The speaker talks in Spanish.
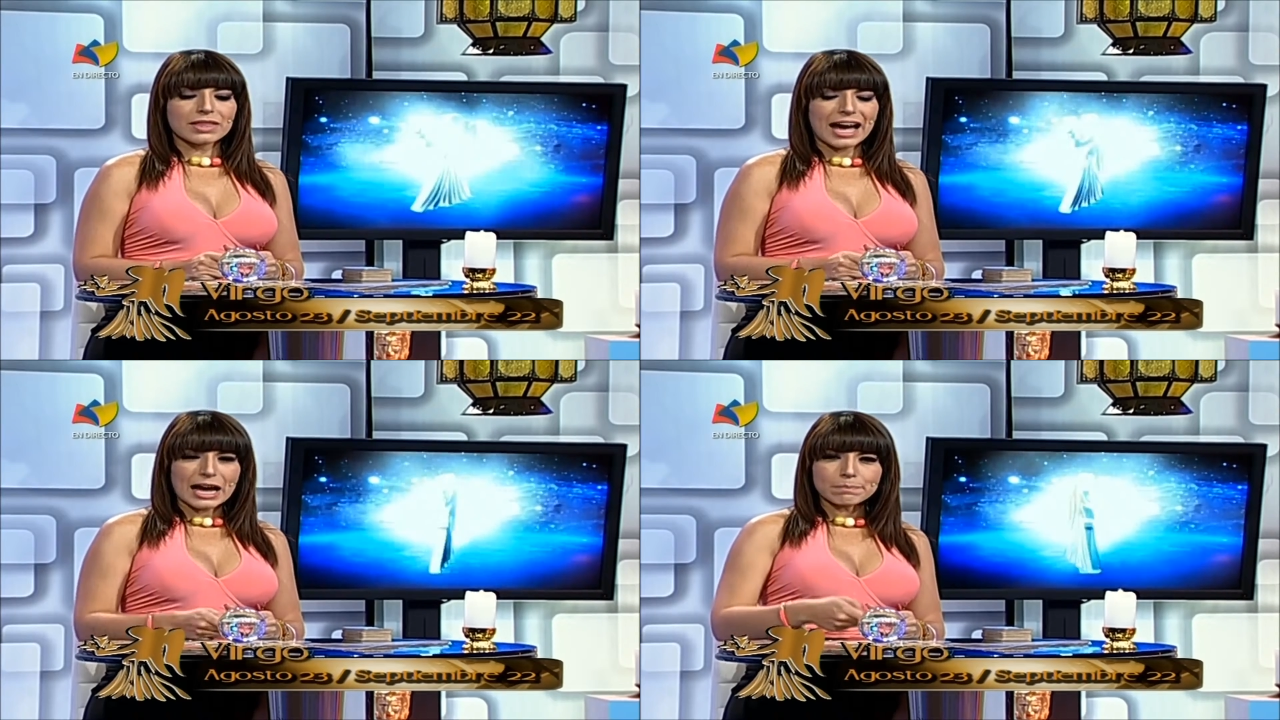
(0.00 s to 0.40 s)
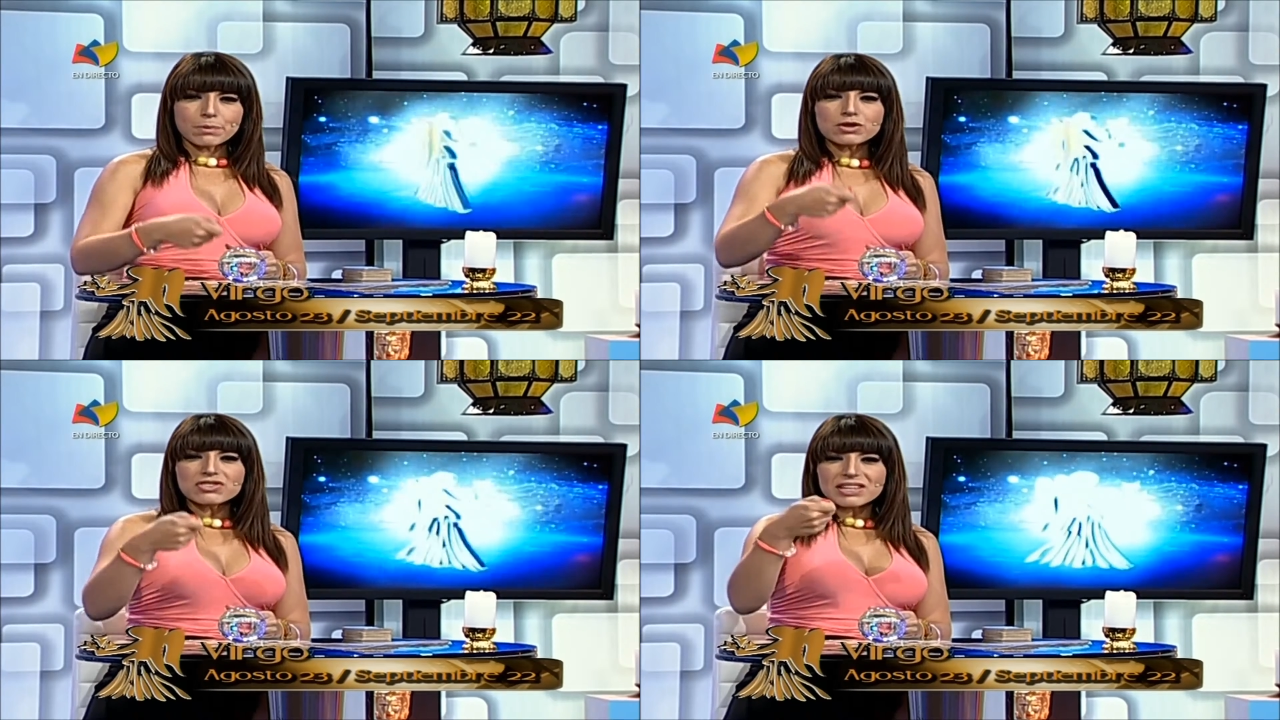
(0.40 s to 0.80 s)
dejar
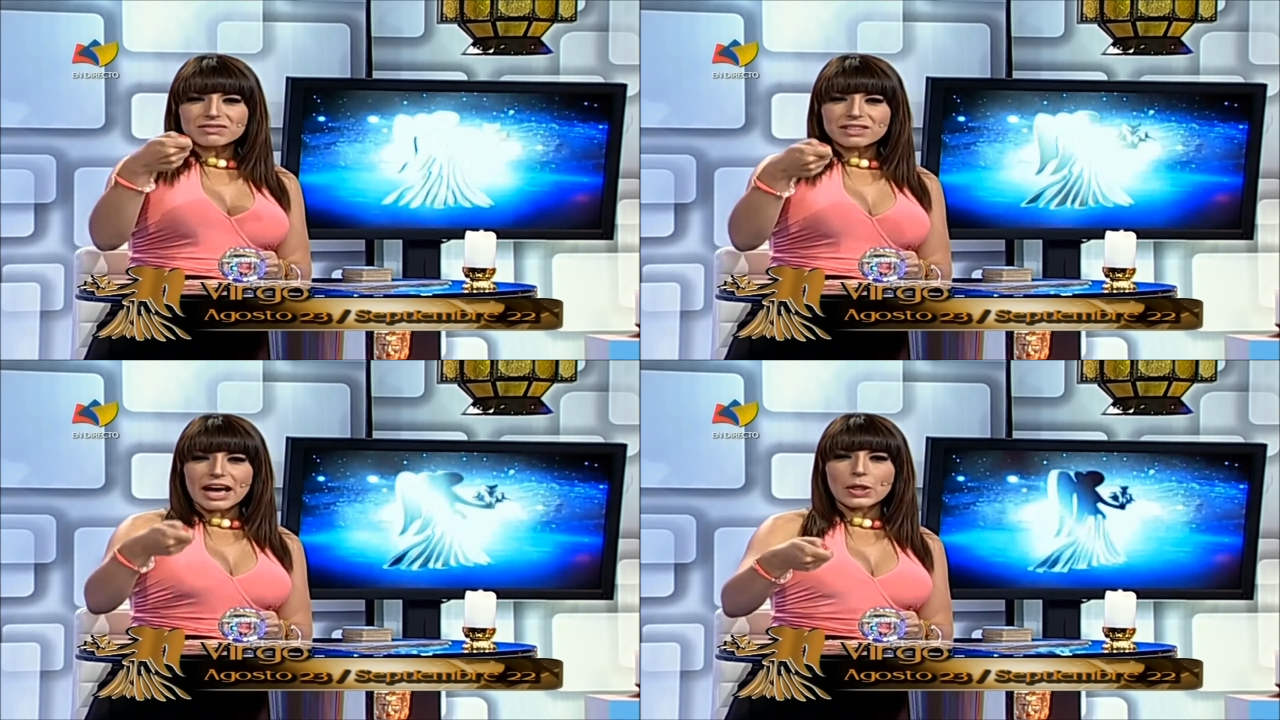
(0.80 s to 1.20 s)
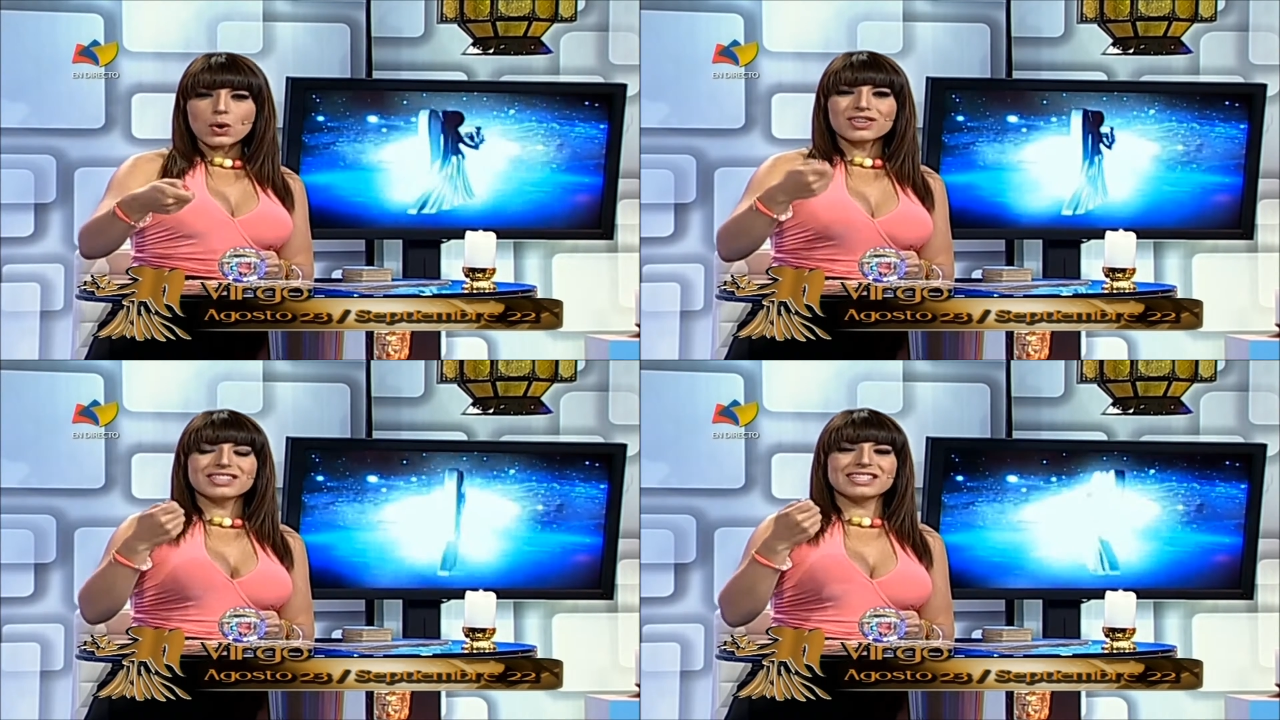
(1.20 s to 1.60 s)
por
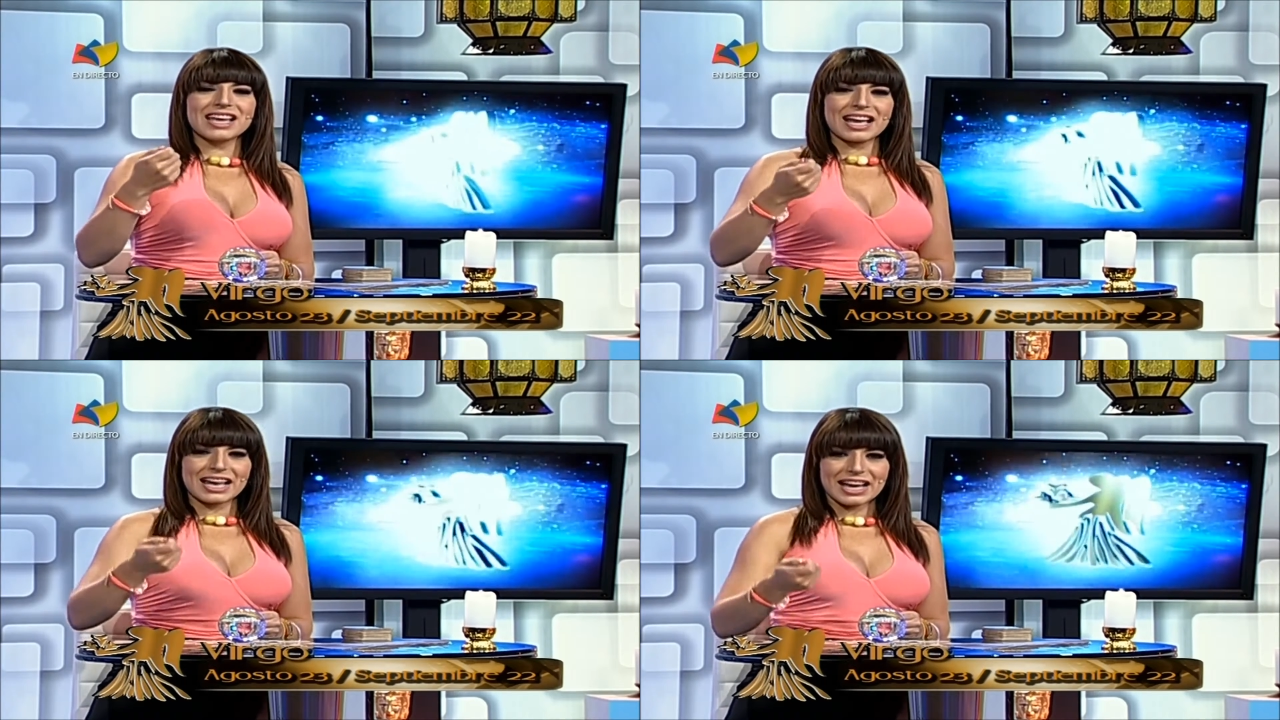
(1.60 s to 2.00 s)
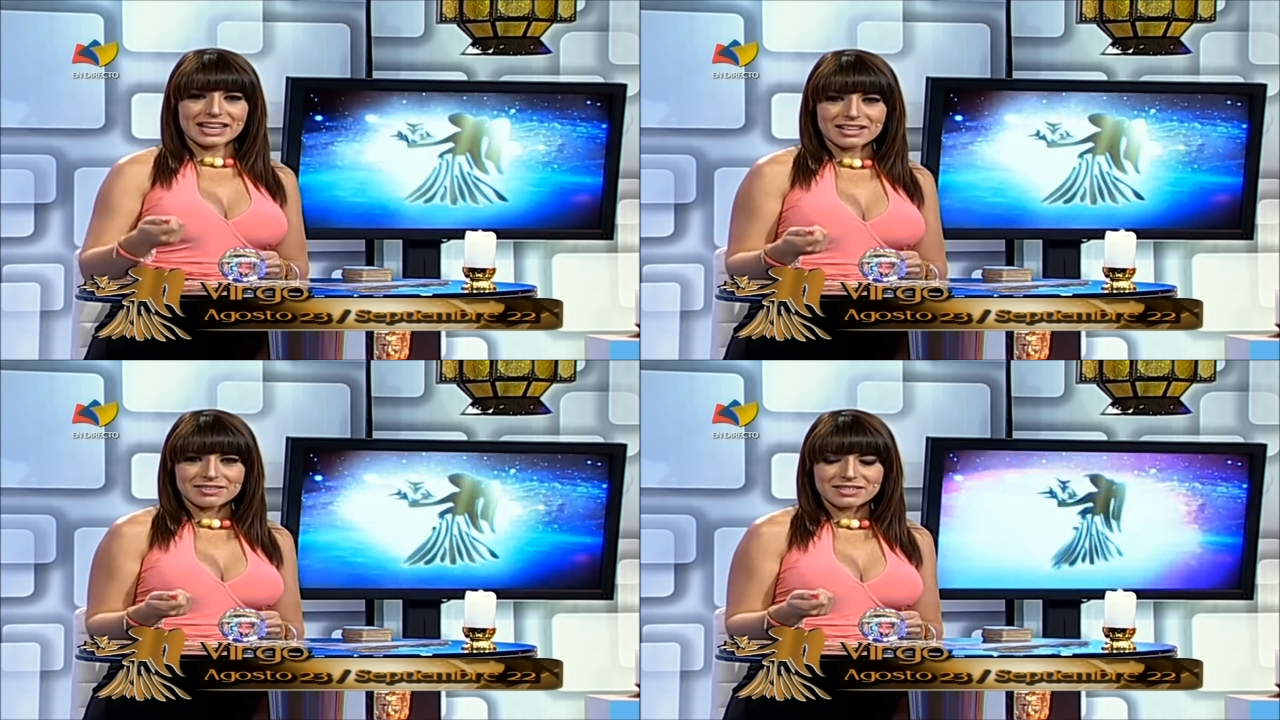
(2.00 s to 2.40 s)
sentado quién
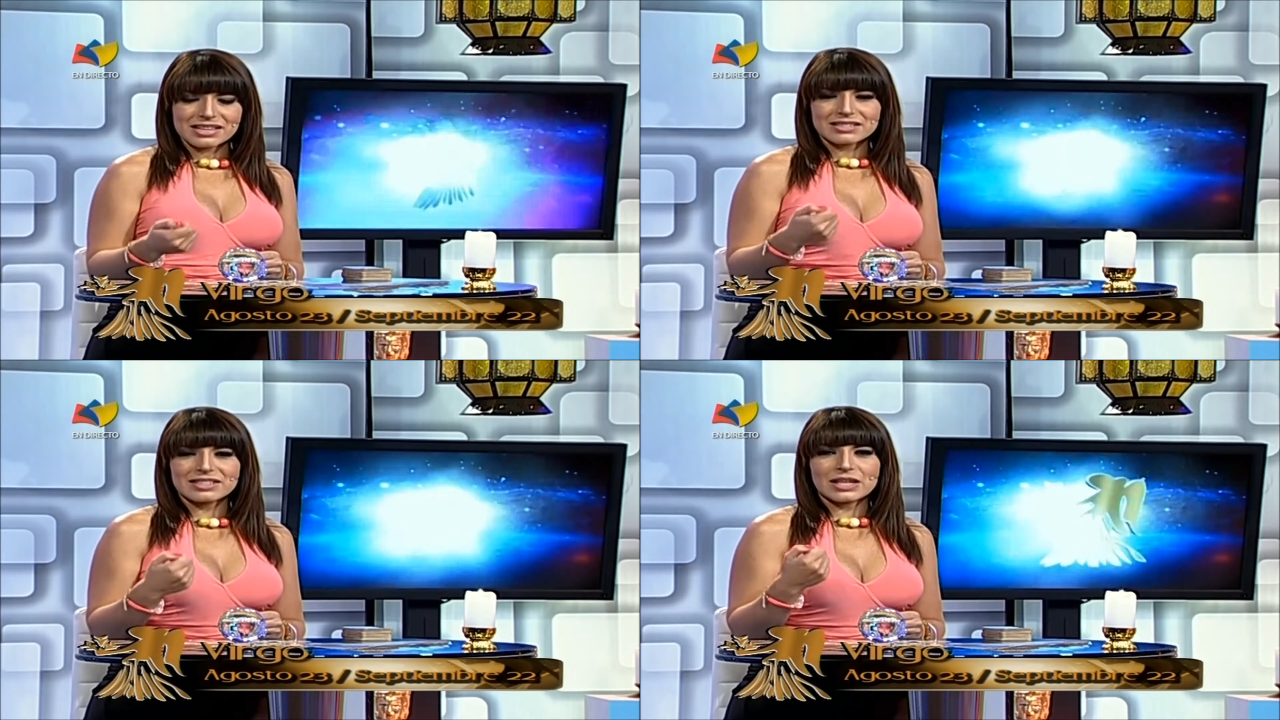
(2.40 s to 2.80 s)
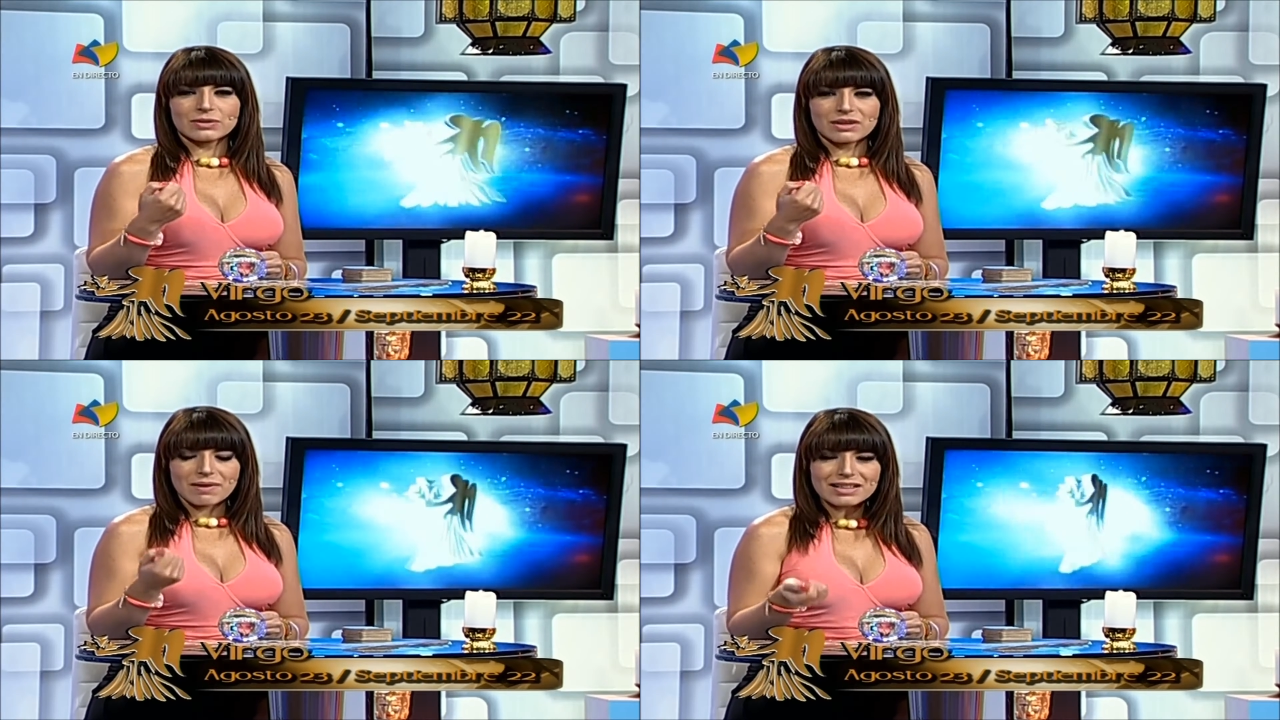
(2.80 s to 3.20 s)
eres y hacia
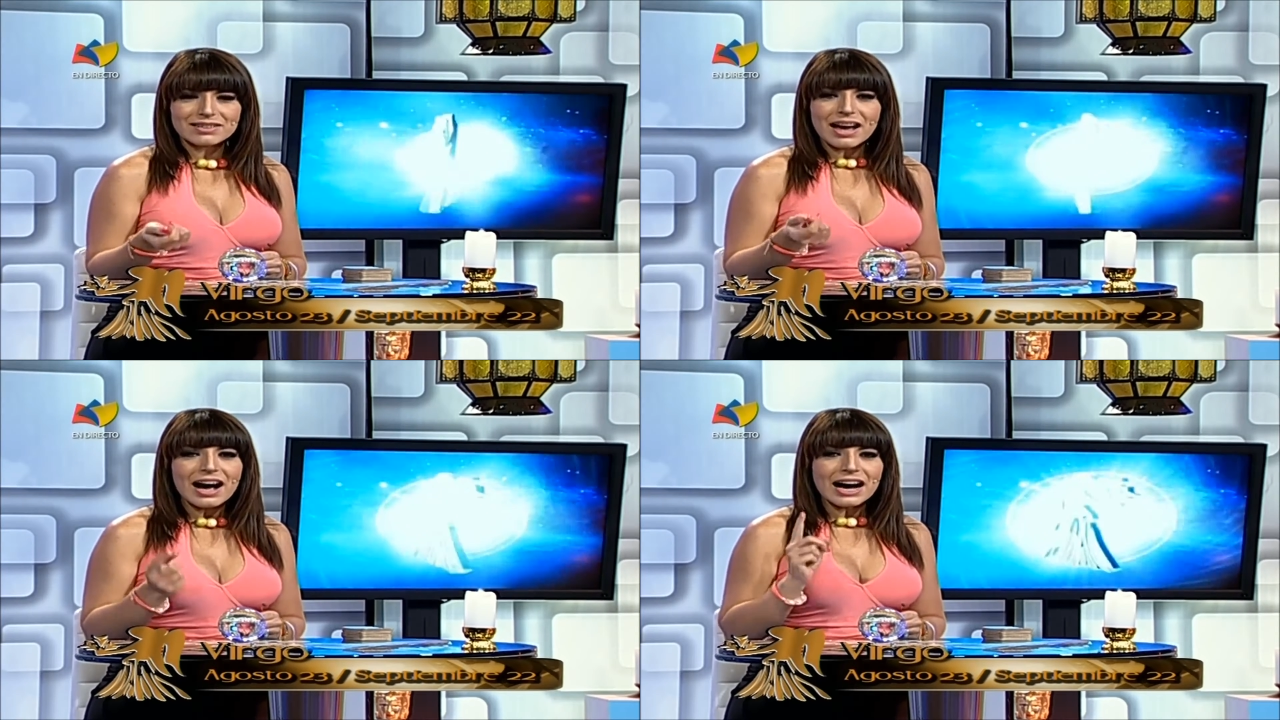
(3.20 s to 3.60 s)
dónde vas,